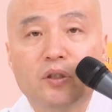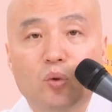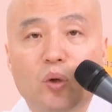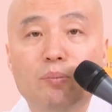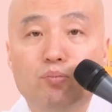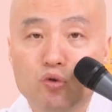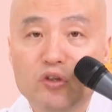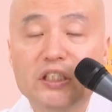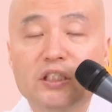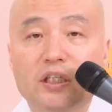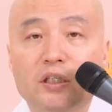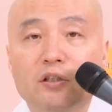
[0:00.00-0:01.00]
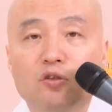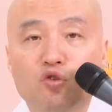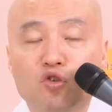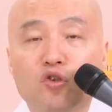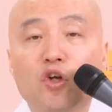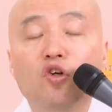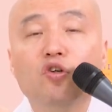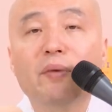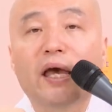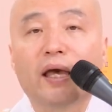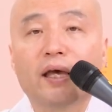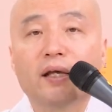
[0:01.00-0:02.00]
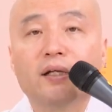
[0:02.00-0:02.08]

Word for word: 또한 무의식 두려움에